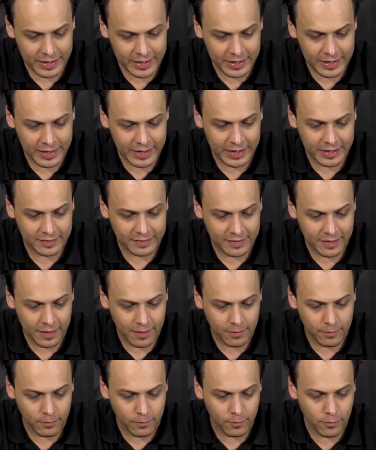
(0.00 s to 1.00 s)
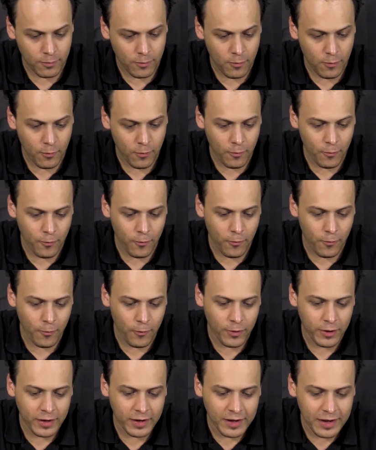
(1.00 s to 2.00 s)
Y está
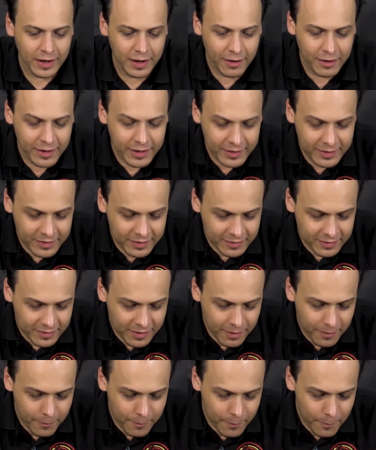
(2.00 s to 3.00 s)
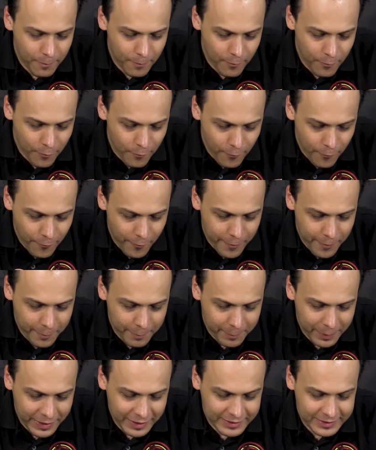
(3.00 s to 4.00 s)
muy, la neta está muy
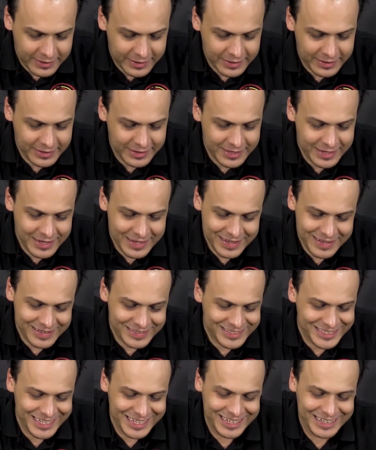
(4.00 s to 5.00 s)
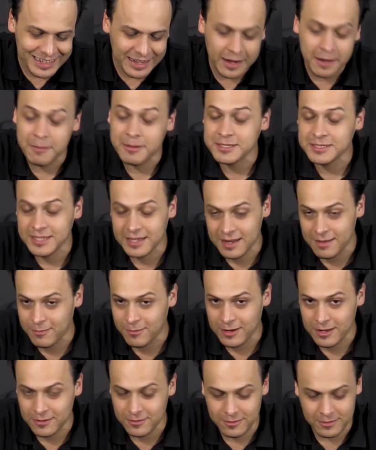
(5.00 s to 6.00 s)
padre. Si te acabas
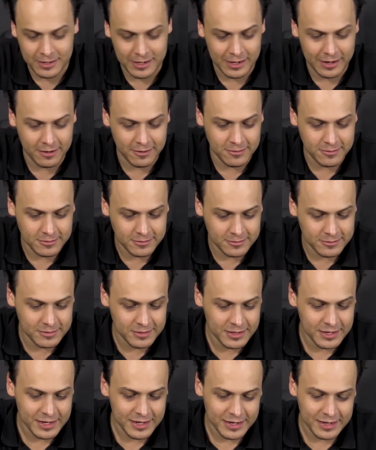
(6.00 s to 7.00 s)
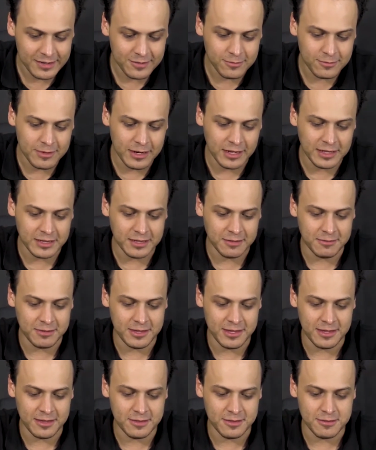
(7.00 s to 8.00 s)
enamorando del Lego. Es una
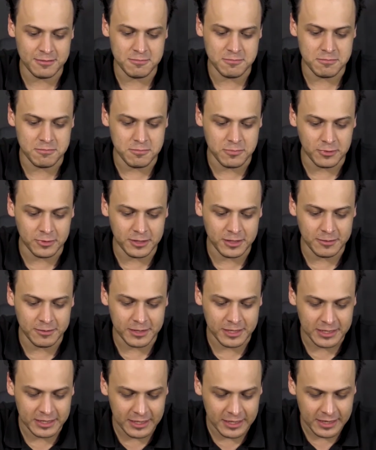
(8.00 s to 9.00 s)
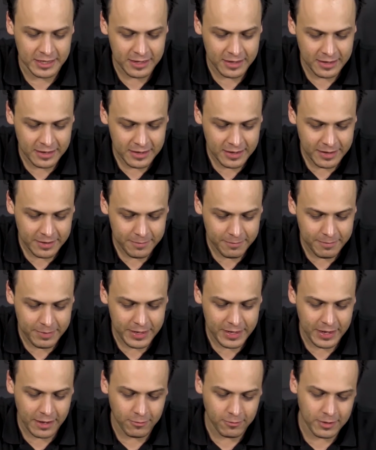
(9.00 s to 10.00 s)
actividad muy divertida.
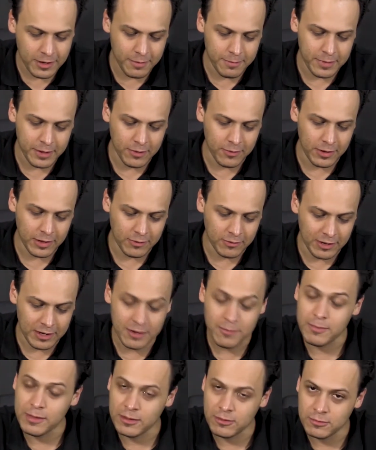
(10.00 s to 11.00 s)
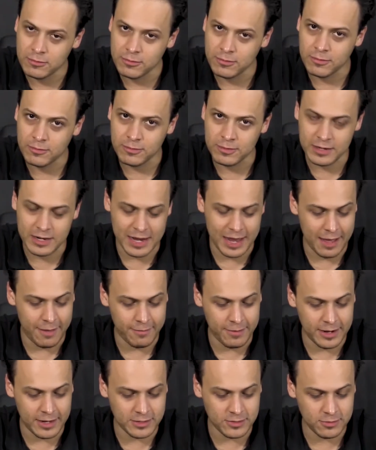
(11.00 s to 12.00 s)
Vi a un amigo al cual le mando un
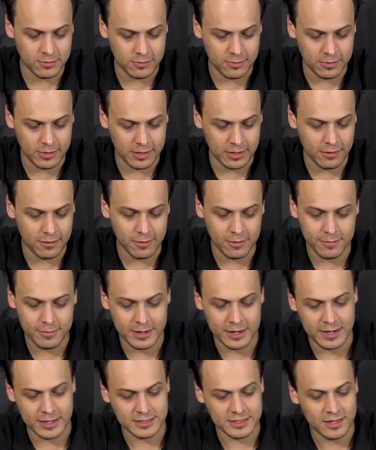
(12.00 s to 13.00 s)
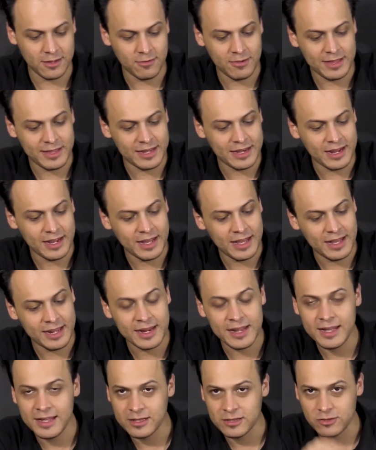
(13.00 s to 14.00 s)
abrazo enorme hasta
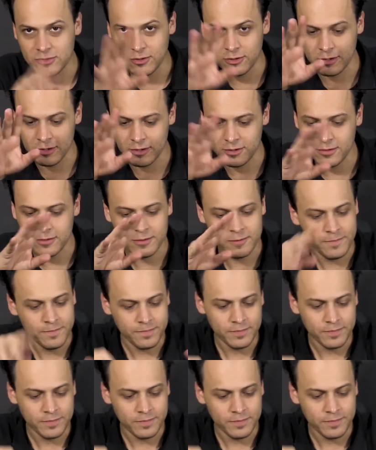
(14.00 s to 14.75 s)
Guadalajara, Antonio,